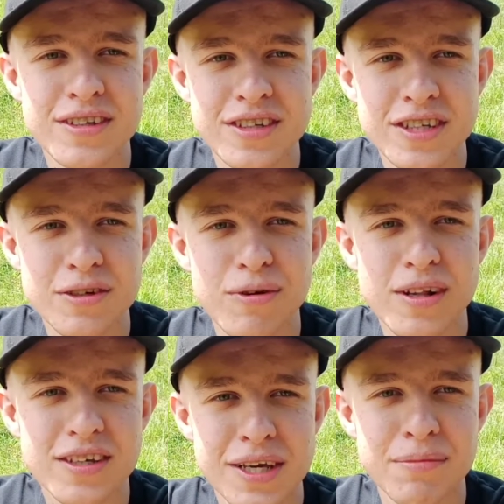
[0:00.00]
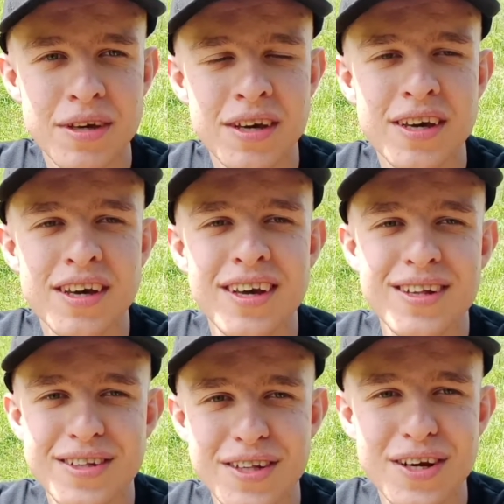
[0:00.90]
siedzę w ogóle na ziemi,
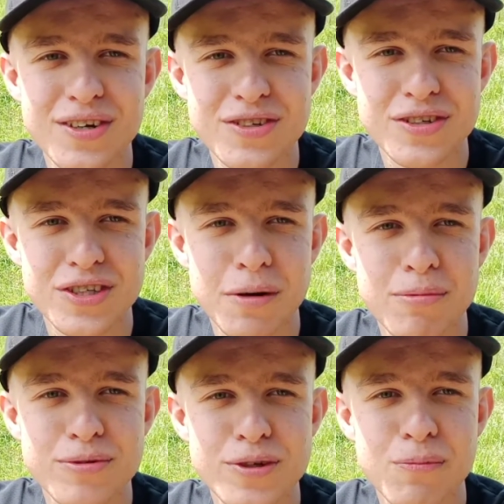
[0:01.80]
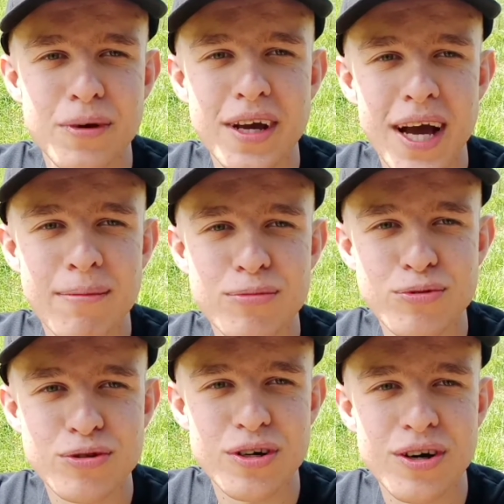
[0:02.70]
dlatego, że dzisiaj po prostu biegałem
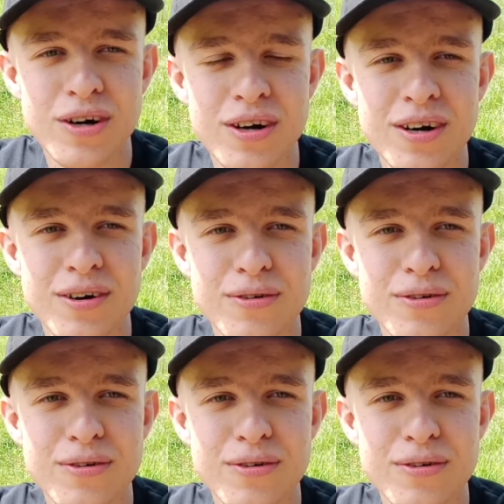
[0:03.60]
dużo,